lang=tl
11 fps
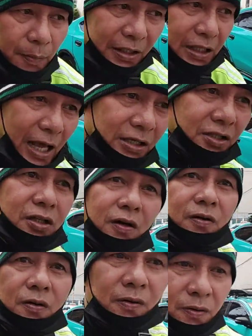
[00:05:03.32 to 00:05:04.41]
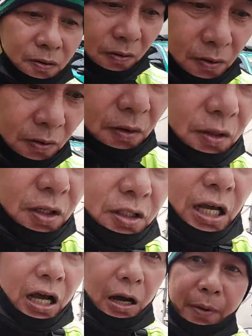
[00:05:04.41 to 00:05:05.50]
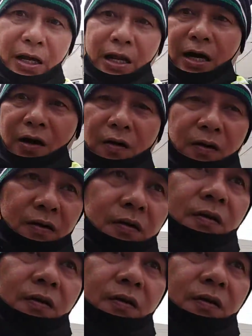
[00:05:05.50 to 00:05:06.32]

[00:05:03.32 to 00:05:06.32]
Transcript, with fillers: Pataas to. Isang kamay lang ako.